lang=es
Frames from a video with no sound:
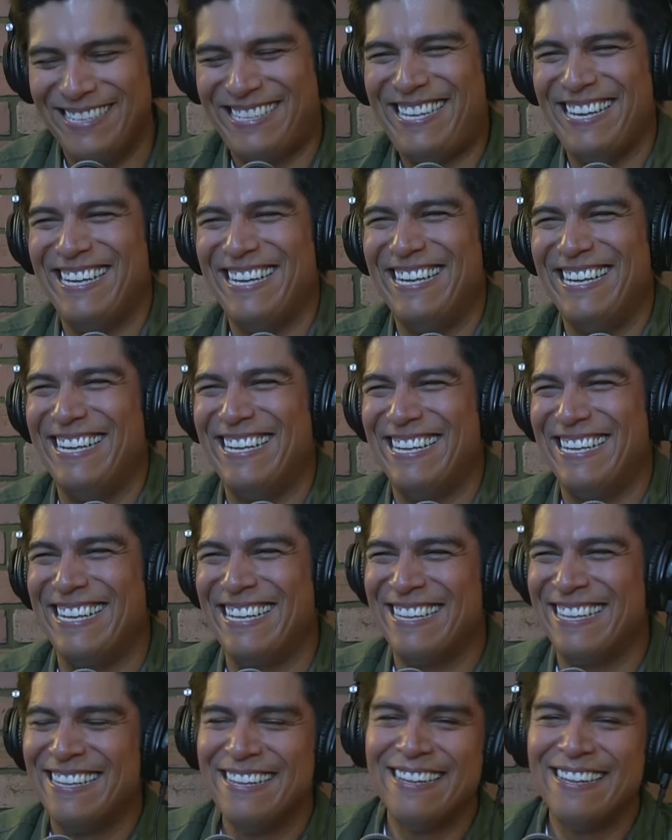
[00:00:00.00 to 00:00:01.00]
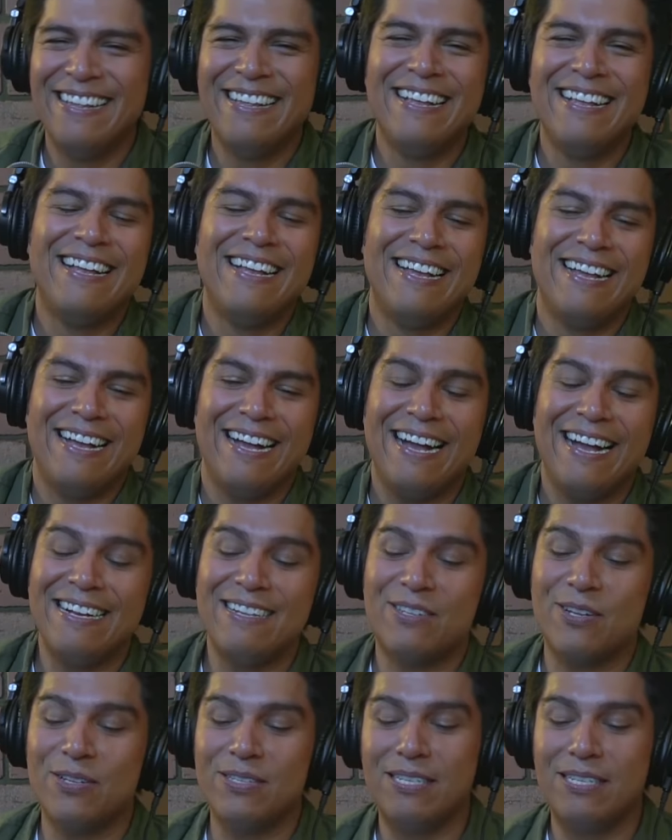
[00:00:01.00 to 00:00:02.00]
Este,
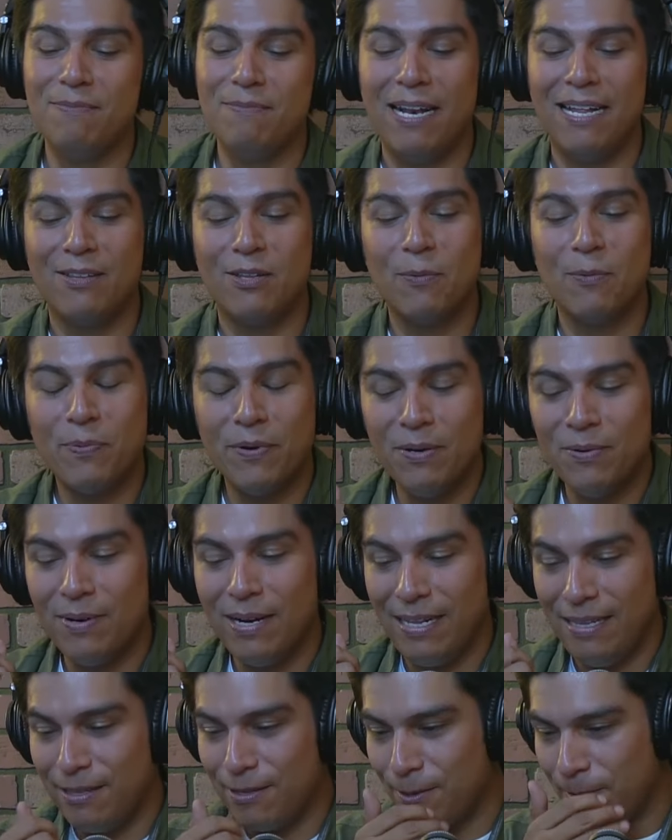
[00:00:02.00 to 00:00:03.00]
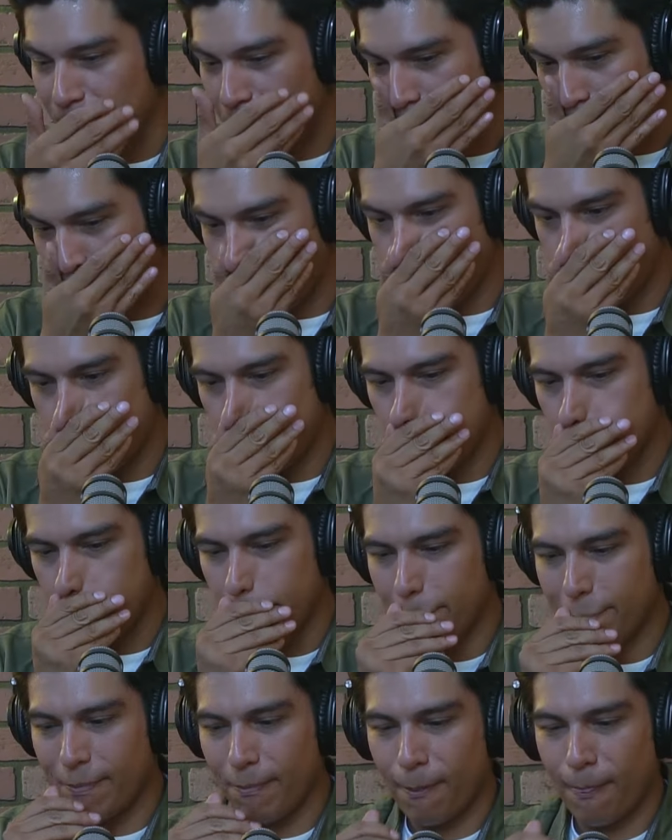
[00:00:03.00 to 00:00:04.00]
entonces me la topo en un antro,
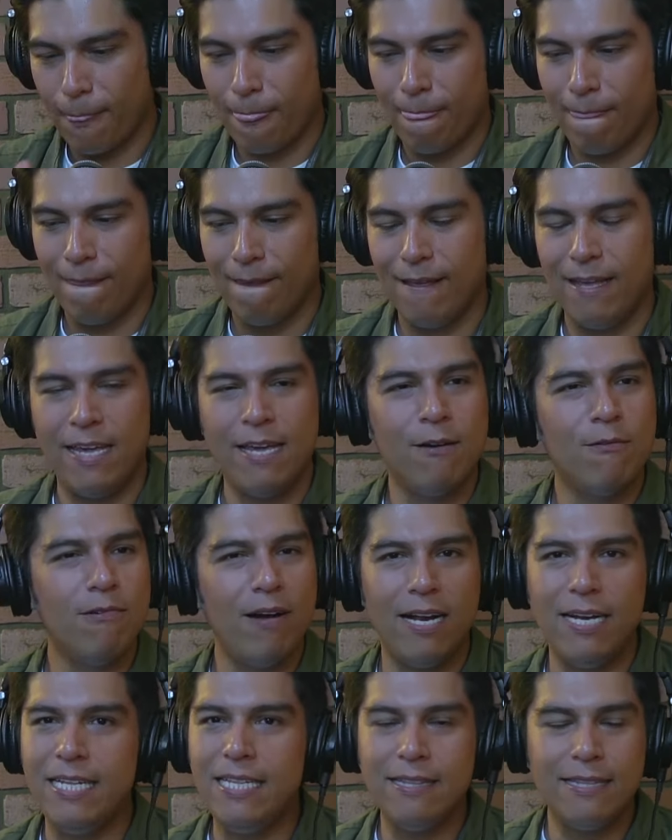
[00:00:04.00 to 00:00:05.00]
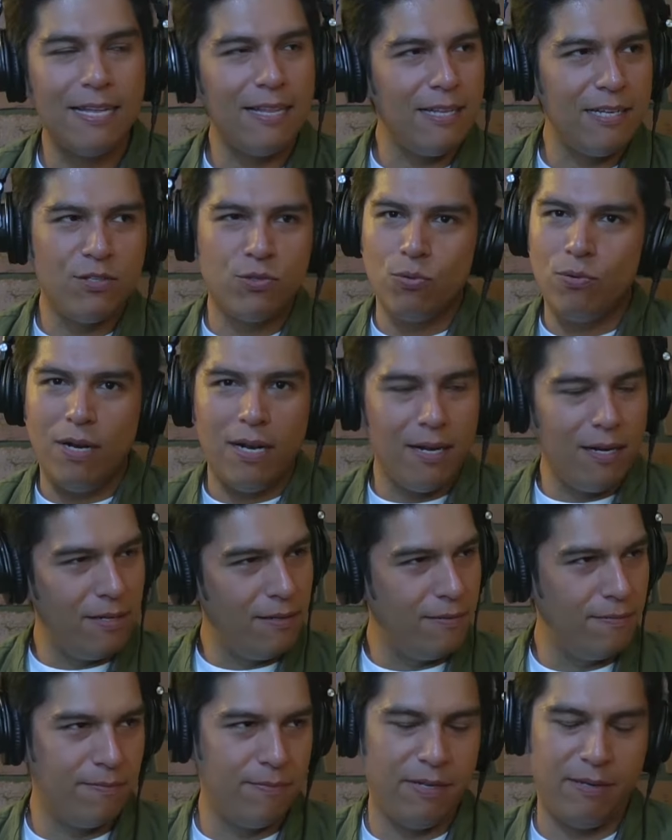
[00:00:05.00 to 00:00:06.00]
igualita de
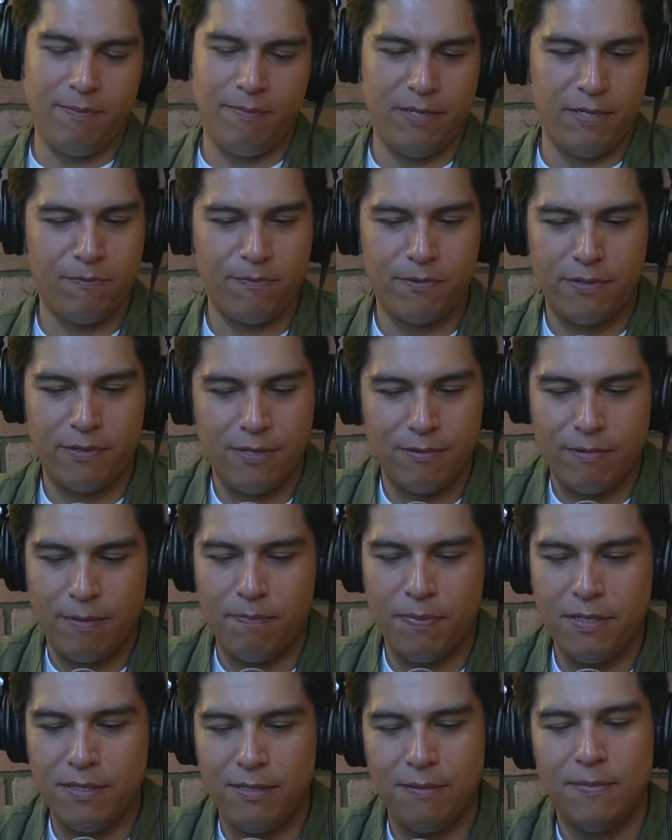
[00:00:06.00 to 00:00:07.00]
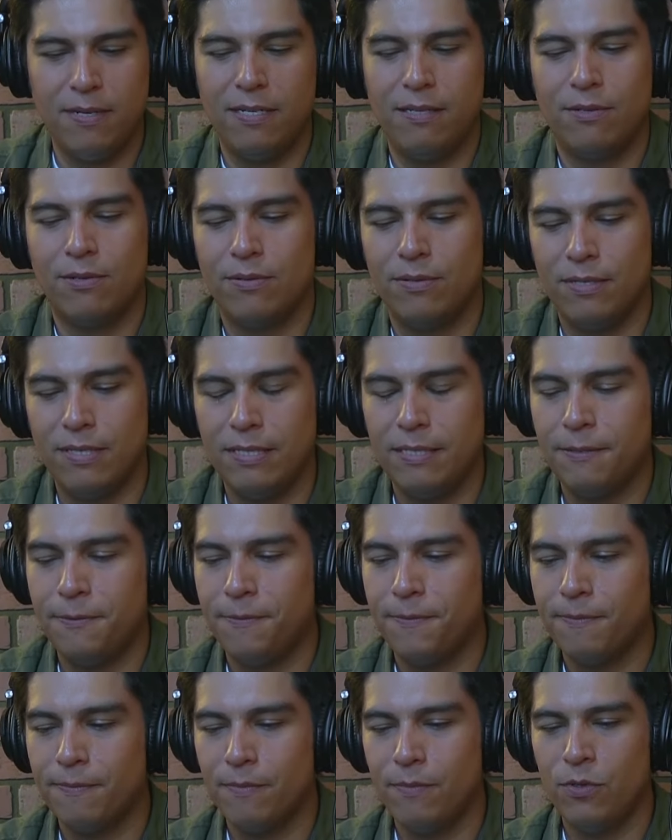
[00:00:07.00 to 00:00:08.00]
chula. Mi, esposa es guapísima, entonces
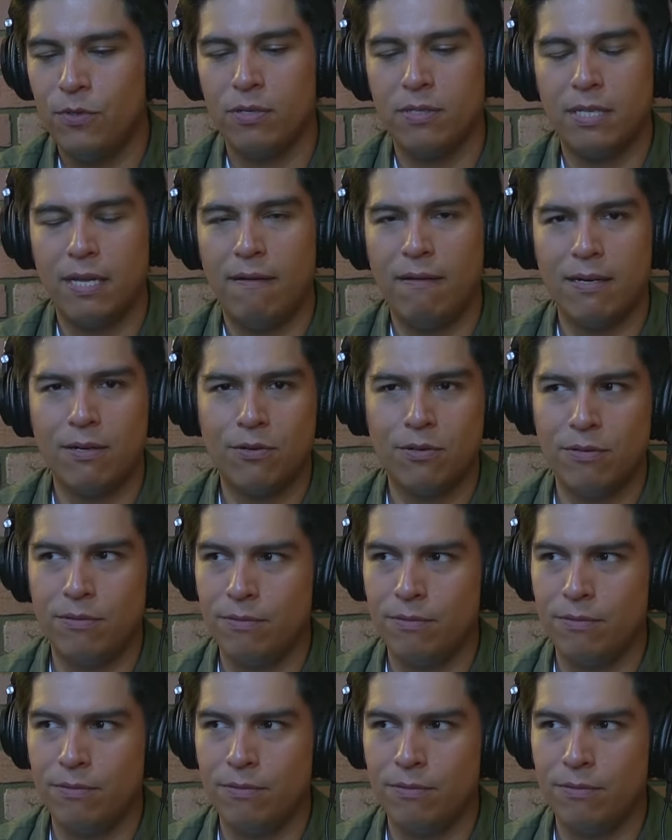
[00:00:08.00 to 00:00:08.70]
yo estaba